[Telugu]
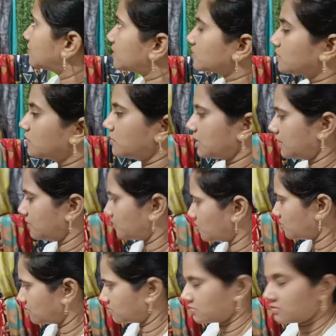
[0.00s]
తర్వాత కొన్ని
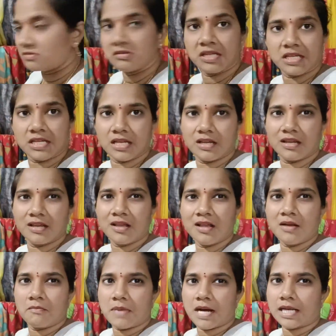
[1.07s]
ఏమో ఈ
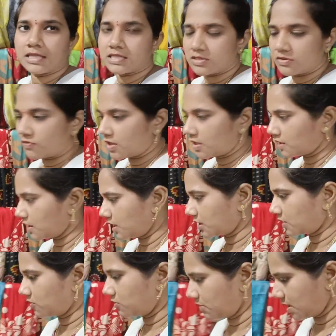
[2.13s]
పాలిస్టర్ వాటర్
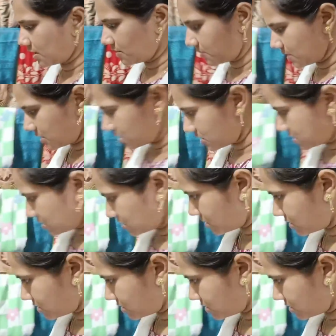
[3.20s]
లెక్క ఉన్నాయి అన్నమాట